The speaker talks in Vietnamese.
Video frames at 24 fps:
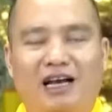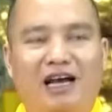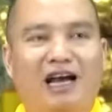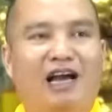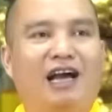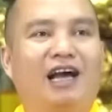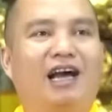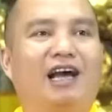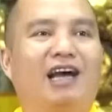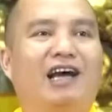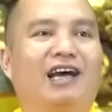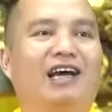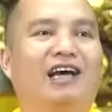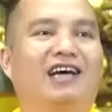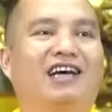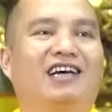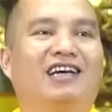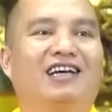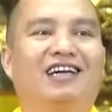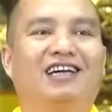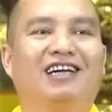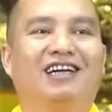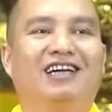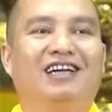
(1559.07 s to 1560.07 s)
À,
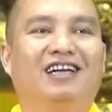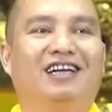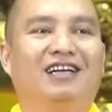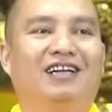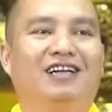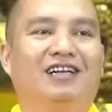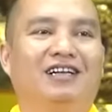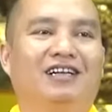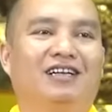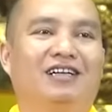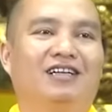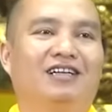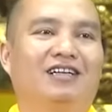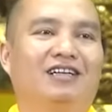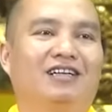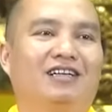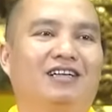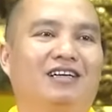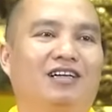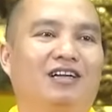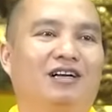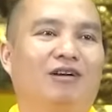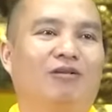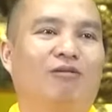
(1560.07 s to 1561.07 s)

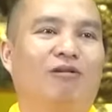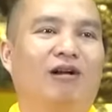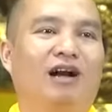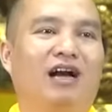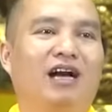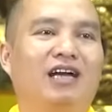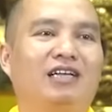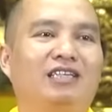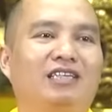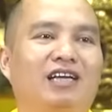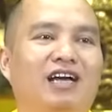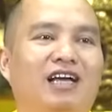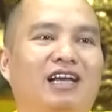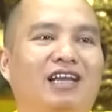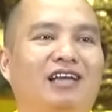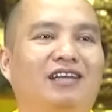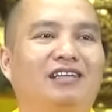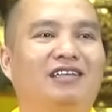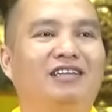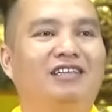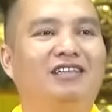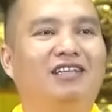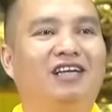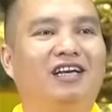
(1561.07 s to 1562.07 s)
hóa ra là
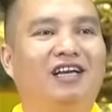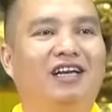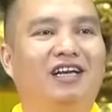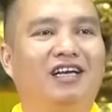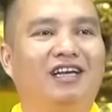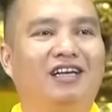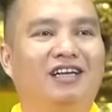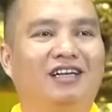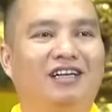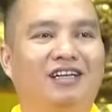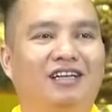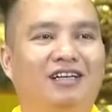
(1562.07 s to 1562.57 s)
như thế.